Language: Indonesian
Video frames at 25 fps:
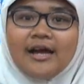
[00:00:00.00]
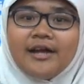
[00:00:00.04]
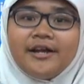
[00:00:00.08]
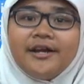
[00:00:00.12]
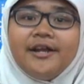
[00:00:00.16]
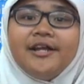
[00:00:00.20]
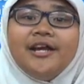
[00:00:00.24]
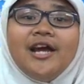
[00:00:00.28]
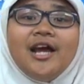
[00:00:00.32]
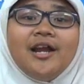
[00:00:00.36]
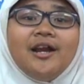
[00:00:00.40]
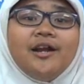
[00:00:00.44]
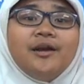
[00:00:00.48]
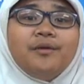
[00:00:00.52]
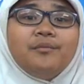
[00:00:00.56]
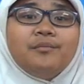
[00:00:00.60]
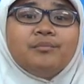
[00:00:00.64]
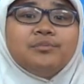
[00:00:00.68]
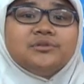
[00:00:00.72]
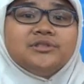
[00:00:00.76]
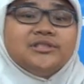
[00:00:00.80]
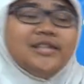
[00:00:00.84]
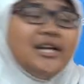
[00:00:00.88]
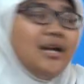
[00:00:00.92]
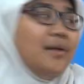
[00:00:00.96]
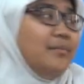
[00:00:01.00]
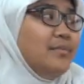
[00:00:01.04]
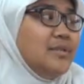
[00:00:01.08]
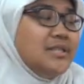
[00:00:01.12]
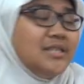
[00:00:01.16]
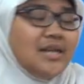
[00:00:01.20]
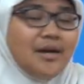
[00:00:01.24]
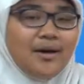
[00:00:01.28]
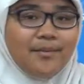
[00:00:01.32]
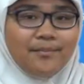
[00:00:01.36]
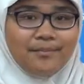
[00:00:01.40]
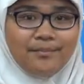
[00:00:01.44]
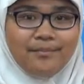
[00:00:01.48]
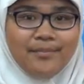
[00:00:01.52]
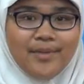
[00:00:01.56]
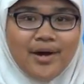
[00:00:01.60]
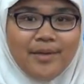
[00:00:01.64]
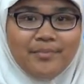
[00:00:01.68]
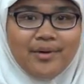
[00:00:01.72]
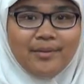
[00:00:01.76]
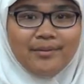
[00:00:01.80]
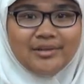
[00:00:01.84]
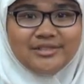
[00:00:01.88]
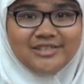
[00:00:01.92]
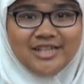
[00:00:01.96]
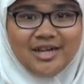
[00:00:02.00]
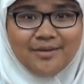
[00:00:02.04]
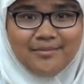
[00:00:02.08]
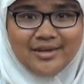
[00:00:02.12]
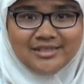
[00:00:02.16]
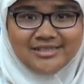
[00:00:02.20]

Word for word: dengan saya bisa uh, berbicara